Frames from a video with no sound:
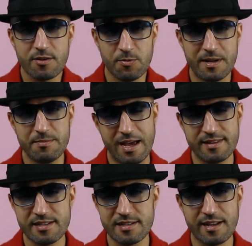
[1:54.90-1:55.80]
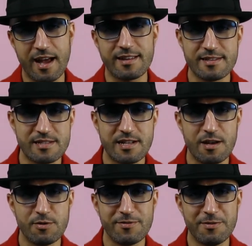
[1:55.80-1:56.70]
هما راه ما حاطينش القرعه حاطين
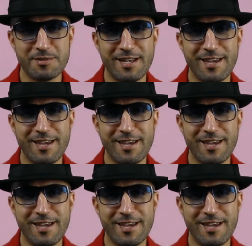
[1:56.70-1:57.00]
السلاوي فهمتي